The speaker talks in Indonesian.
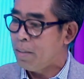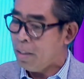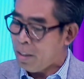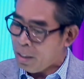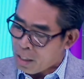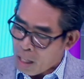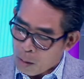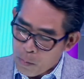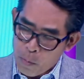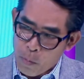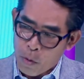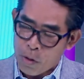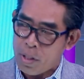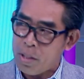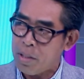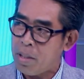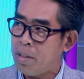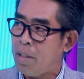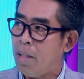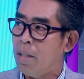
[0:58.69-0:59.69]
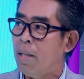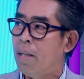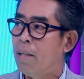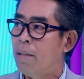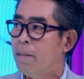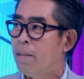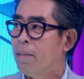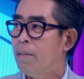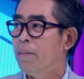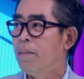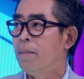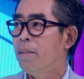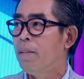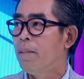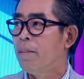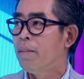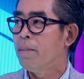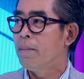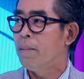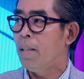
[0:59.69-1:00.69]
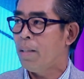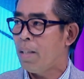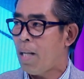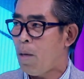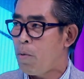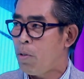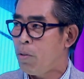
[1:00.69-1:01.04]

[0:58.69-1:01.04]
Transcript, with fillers: Jadi kami prioritas ke sana. Okay.